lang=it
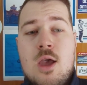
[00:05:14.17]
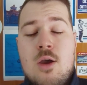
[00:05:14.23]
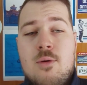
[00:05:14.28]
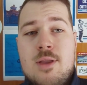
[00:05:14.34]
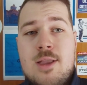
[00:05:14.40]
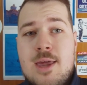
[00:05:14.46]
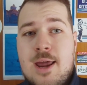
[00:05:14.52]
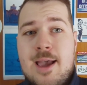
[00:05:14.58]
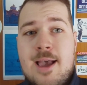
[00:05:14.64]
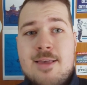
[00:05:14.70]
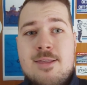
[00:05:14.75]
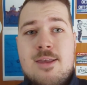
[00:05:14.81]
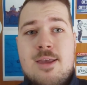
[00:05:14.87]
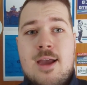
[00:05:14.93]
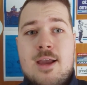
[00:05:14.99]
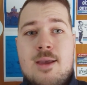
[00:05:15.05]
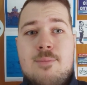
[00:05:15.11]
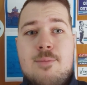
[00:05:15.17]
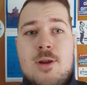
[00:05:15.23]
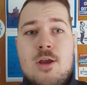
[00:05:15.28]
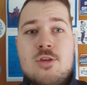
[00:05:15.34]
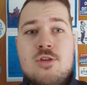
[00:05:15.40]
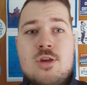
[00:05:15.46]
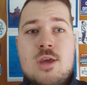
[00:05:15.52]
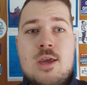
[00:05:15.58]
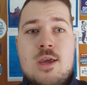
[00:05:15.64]
Quindi ragazzi anche per
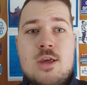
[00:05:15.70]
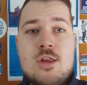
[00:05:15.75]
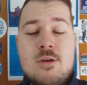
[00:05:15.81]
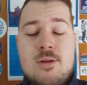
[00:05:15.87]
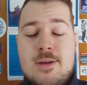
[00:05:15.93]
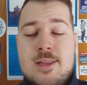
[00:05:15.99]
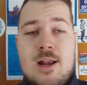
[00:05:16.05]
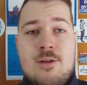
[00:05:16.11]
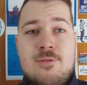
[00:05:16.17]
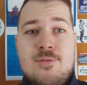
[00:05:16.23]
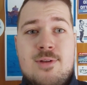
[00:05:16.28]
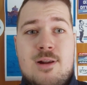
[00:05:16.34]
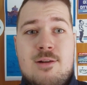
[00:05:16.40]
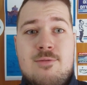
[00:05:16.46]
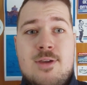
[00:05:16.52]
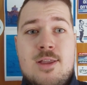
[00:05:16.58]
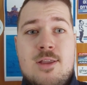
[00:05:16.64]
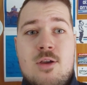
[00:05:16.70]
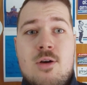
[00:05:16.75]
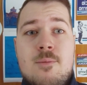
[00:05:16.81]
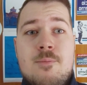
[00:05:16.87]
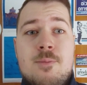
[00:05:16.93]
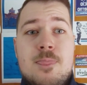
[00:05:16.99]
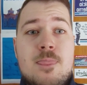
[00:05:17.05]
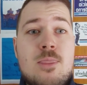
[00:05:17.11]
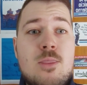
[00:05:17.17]
oggi siamo arrivati alla fine del
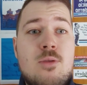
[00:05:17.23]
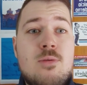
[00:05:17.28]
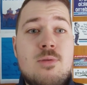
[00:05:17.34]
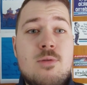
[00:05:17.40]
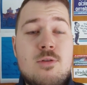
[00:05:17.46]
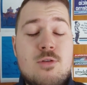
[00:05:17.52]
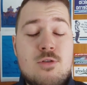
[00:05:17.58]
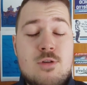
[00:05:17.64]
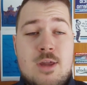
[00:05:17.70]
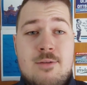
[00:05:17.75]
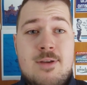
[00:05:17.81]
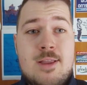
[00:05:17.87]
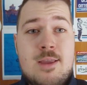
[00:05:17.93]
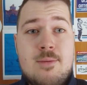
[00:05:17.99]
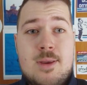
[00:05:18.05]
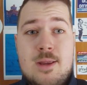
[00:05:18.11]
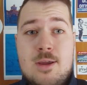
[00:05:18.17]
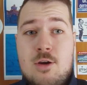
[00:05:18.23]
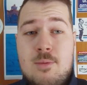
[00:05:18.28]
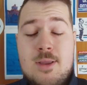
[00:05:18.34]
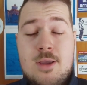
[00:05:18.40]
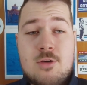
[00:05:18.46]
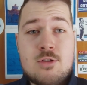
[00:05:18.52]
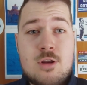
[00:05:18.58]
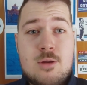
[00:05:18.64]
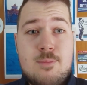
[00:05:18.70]
video, mh, mm, scrivetemi nei
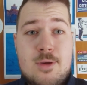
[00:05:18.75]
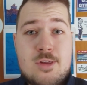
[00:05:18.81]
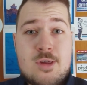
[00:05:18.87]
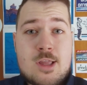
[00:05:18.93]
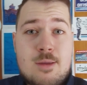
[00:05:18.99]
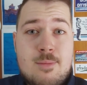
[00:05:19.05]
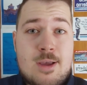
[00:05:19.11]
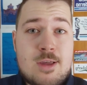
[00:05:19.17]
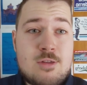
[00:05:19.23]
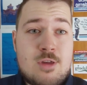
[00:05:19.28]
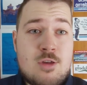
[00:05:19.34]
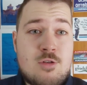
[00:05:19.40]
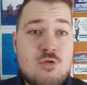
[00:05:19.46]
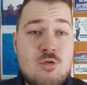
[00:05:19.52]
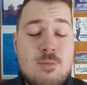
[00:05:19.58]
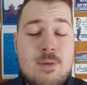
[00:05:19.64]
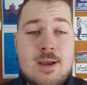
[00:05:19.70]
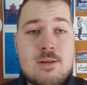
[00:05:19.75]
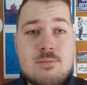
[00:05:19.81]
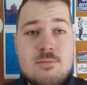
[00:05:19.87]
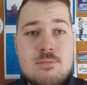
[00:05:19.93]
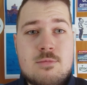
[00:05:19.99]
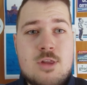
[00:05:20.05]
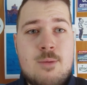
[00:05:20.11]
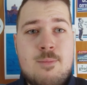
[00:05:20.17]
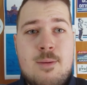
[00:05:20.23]
commenti cosa ne pensate, ma c'è, insomma
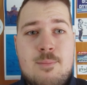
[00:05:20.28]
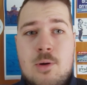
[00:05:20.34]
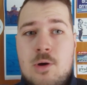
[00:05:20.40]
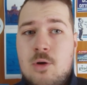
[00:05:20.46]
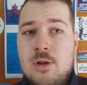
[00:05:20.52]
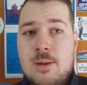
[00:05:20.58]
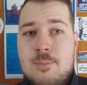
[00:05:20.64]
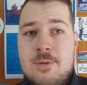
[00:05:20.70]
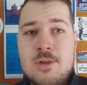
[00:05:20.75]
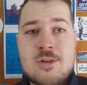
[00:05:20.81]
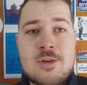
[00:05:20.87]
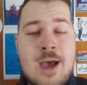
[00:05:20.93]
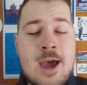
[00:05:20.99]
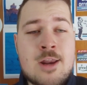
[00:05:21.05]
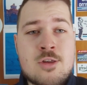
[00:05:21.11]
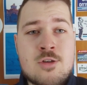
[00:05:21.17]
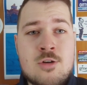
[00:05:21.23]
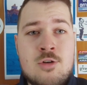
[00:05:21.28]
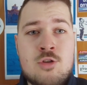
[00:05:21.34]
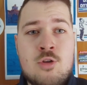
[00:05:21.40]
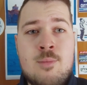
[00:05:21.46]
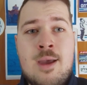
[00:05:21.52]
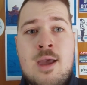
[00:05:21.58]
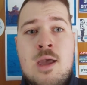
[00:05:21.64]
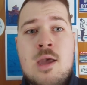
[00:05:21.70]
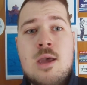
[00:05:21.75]
c'è ben poco da pensare secondo
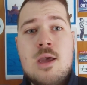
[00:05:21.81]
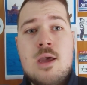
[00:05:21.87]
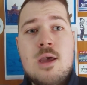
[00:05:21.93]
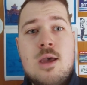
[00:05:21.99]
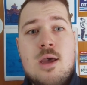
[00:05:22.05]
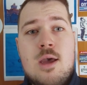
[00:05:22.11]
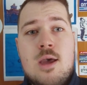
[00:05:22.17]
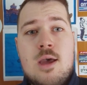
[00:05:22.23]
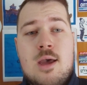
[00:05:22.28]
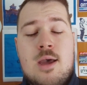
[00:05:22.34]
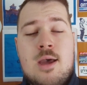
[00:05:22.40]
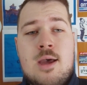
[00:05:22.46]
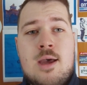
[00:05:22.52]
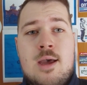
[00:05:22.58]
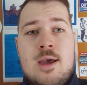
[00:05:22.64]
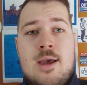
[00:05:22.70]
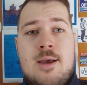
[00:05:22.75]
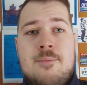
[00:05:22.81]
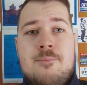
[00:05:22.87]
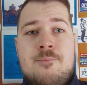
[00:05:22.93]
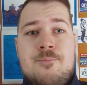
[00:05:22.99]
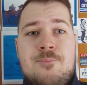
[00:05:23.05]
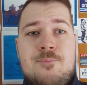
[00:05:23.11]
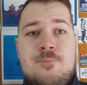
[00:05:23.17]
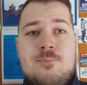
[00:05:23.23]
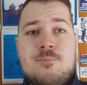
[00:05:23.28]
me.
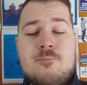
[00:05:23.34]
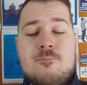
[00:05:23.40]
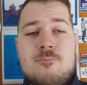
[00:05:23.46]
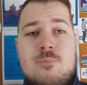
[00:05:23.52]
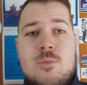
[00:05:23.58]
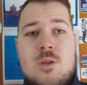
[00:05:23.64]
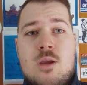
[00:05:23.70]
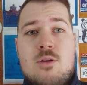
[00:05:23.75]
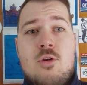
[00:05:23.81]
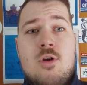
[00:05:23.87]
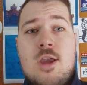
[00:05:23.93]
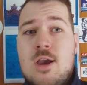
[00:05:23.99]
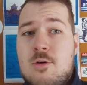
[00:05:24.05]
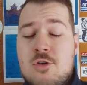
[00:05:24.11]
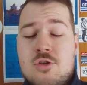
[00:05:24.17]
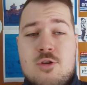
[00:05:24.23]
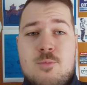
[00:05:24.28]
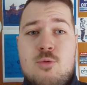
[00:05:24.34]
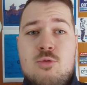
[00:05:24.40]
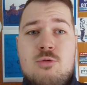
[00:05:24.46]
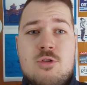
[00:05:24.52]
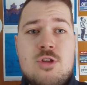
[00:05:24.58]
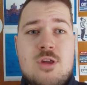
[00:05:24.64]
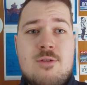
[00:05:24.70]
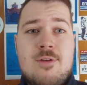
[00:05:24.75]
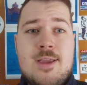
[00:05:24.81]
Ehm, noi a questo punto
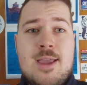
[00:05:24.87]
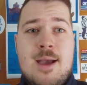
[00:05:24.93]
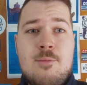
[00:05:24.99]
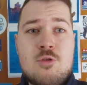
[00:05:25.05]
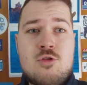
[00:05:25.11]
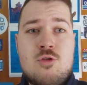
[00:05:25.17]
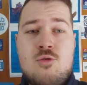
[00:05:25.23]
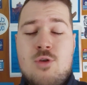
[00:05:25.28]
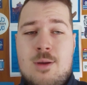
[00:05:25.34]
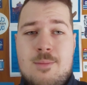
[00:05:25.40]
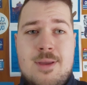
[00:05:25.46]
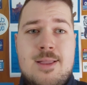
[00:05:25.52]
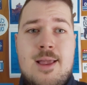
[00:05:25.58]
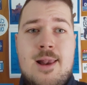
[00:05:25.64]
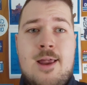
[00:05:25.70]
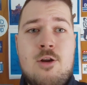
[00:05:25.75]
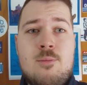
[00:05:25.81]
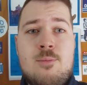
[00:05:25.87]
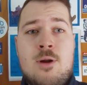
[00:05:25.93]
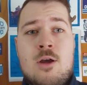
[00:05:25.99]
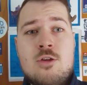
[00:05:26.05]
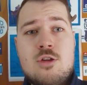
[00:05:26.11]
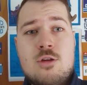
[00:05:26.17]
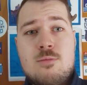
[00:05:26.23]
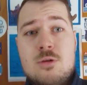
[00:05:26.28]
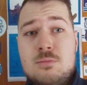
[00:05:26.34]
ci rivediamo sicuramente l'anno
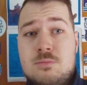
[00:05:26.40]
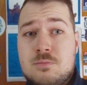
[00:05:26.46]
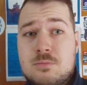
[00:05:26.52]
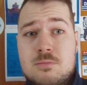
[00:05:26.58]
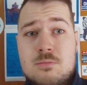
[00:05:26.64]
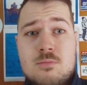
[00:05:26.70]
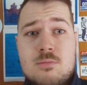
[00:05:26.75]
prossimo.